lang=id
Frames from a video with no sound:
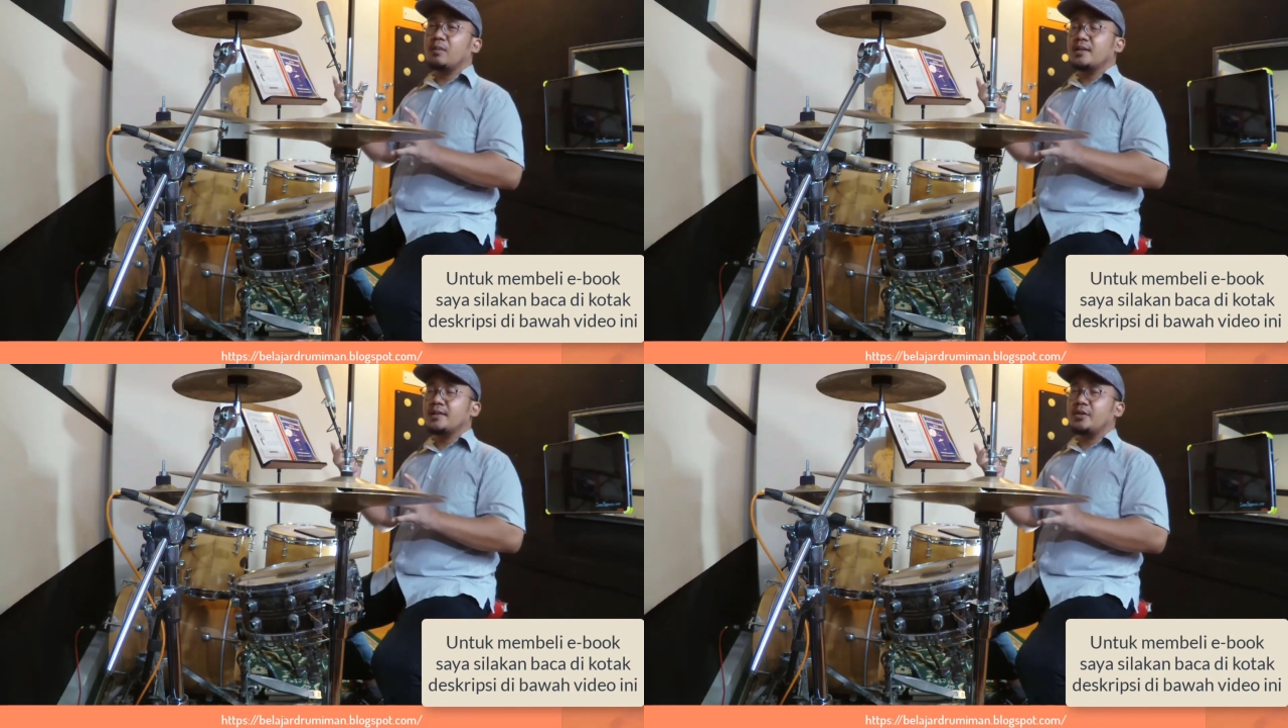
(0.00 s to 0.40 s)

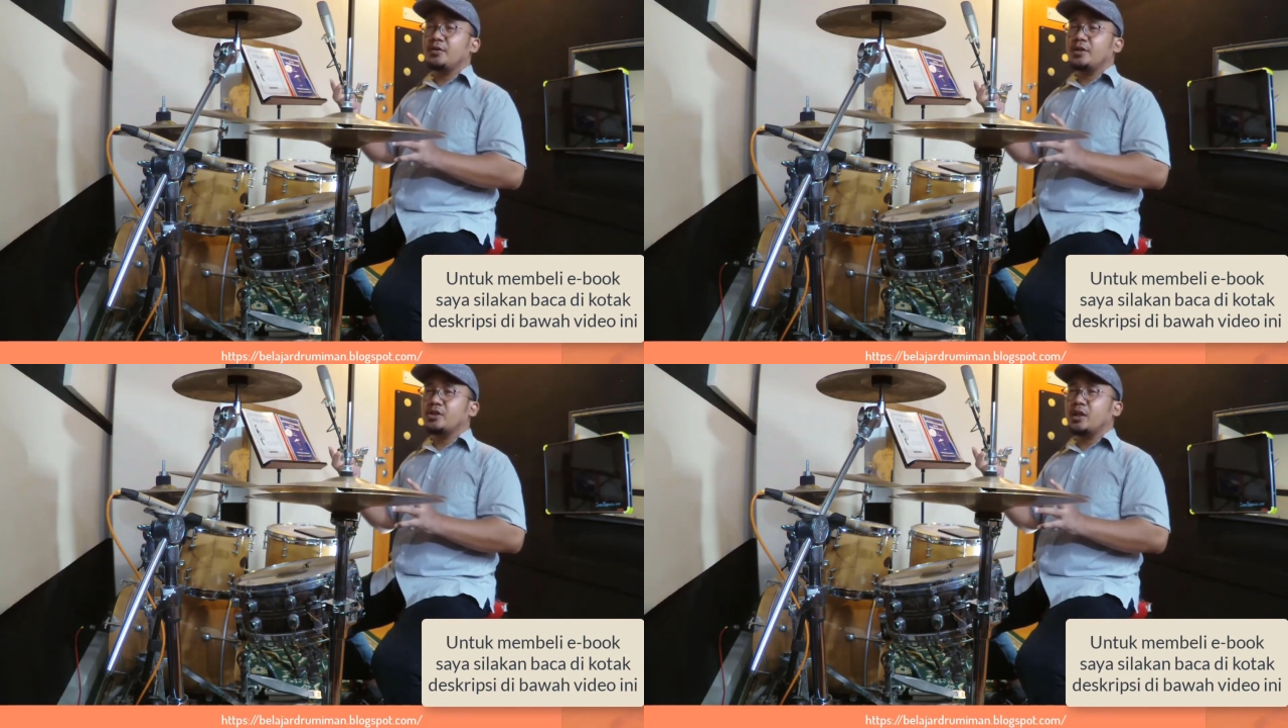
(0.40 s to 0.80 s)
bahasa
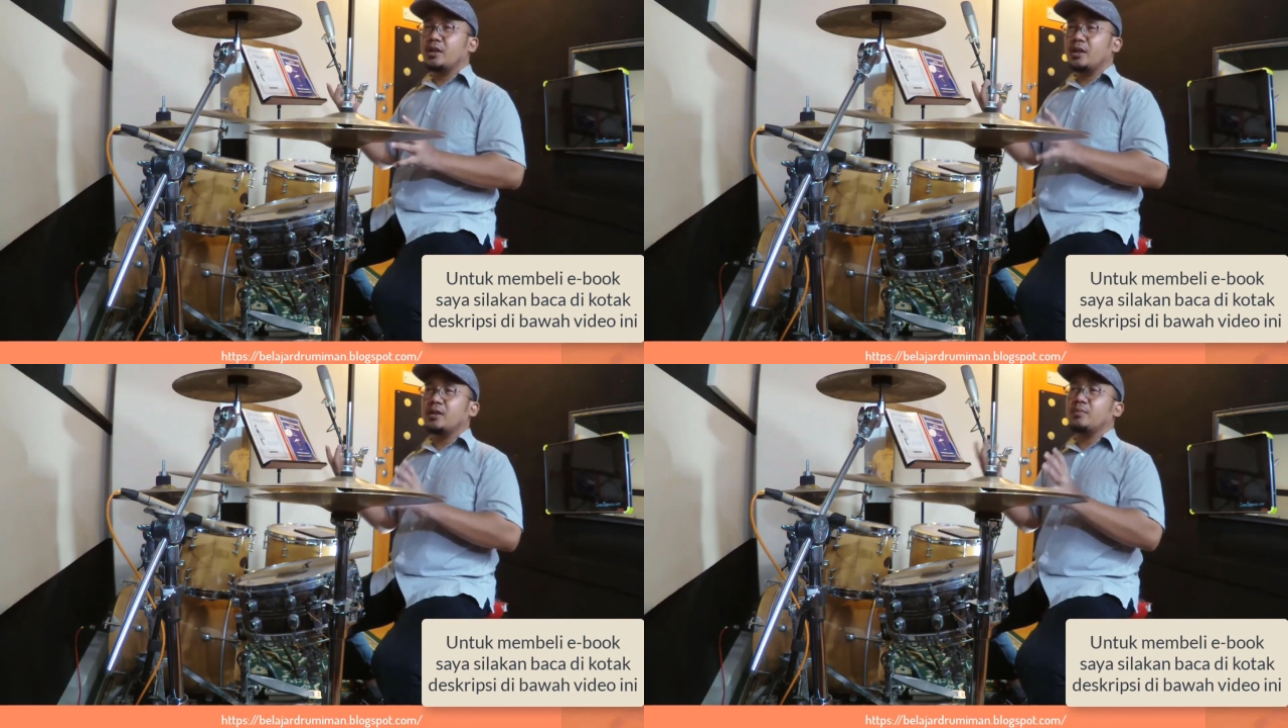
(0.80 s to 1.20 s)

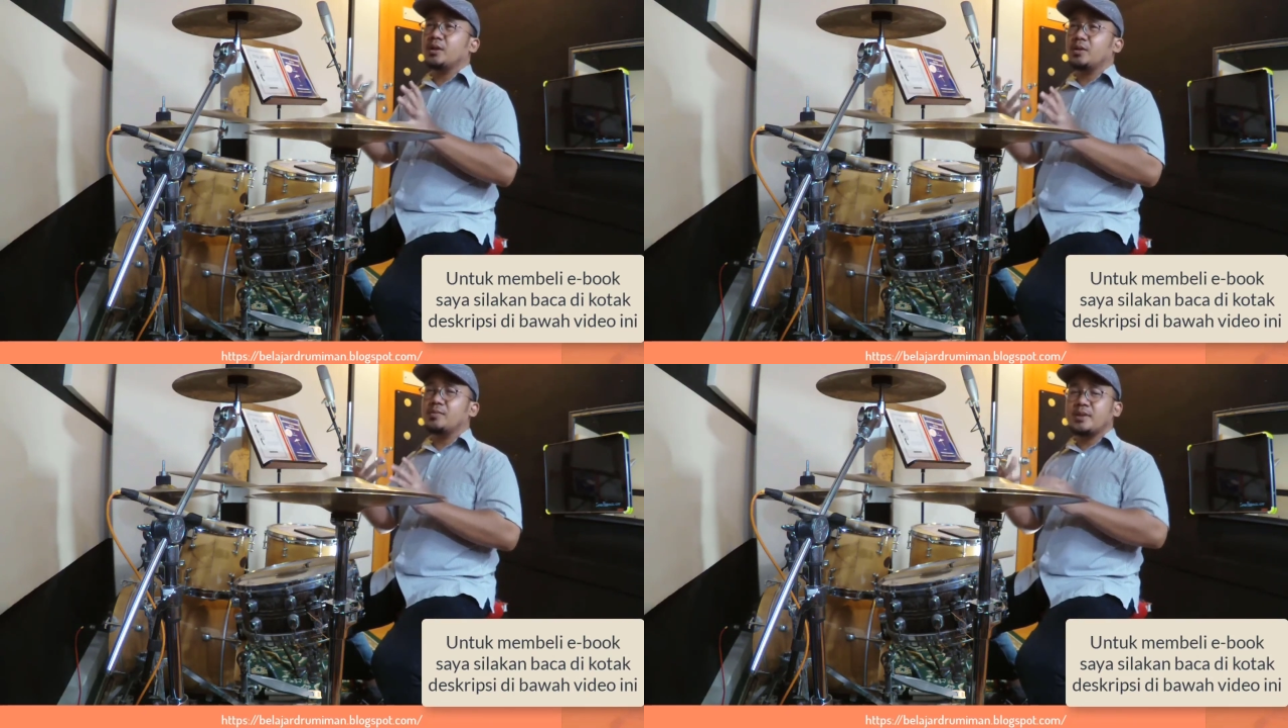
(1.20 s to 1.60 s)
Indonesia-nya,
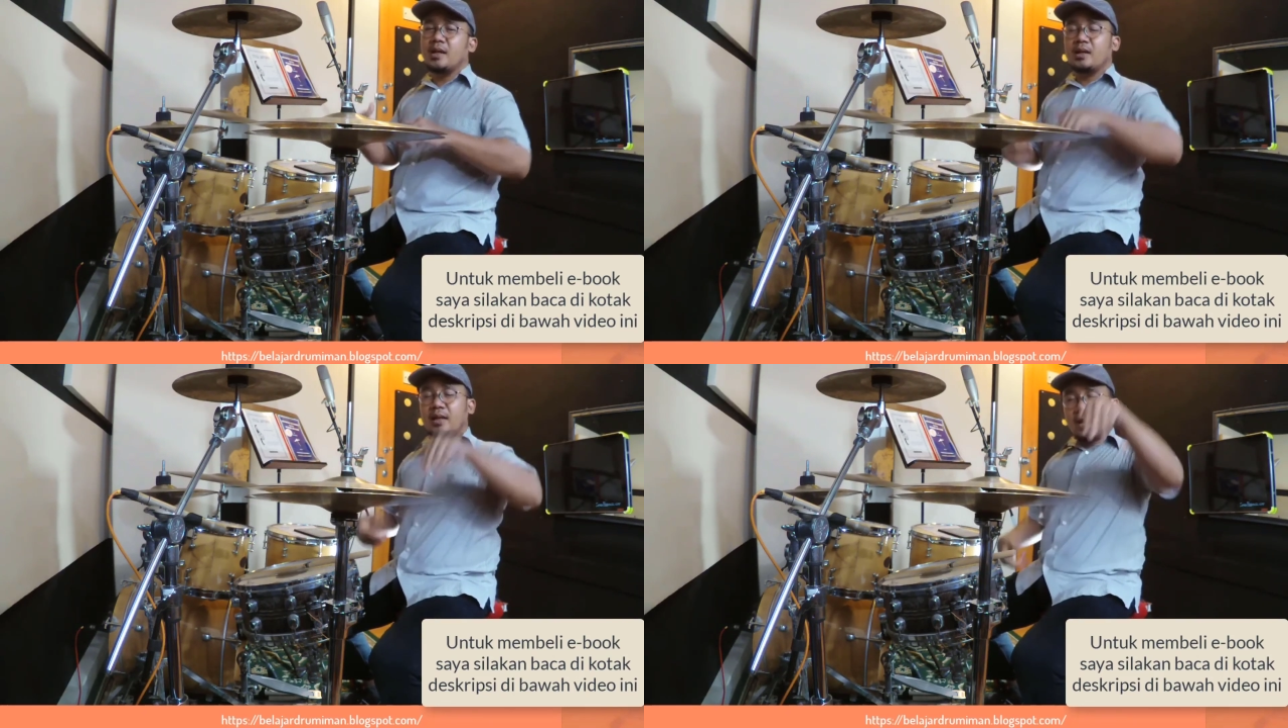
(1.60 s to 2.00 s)
teman-teman
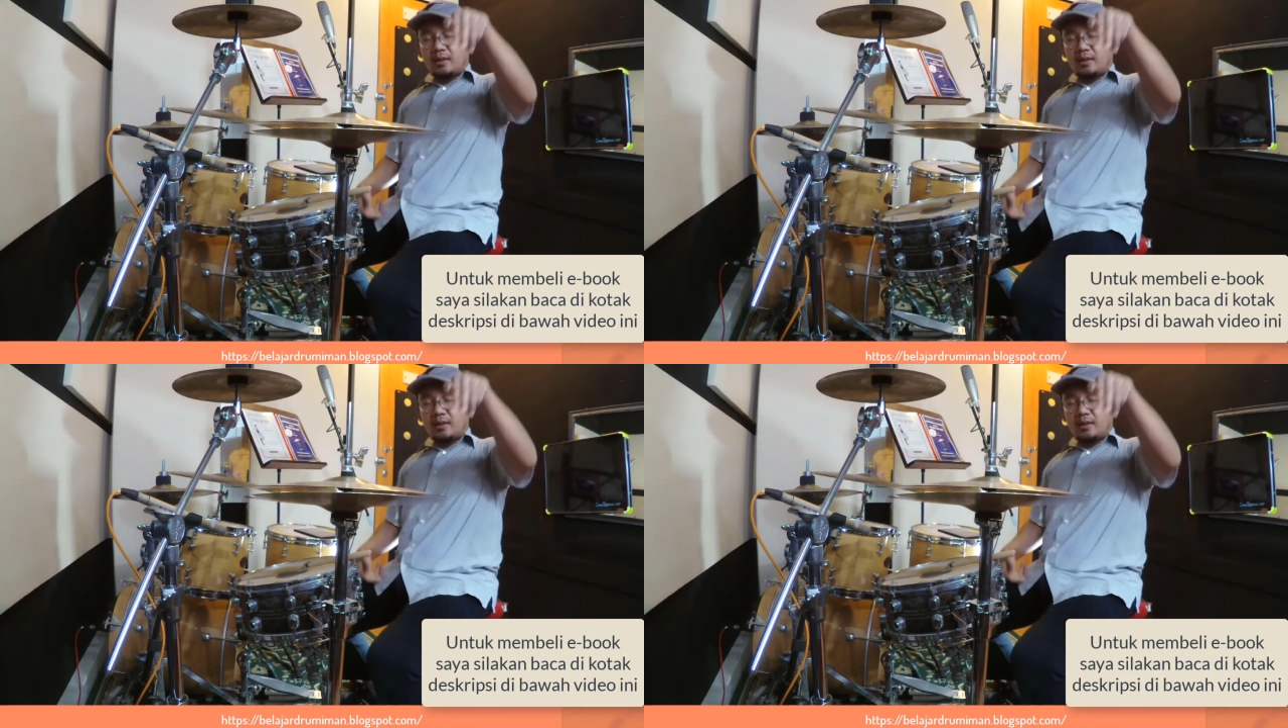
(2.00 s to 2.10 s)
bisa lihat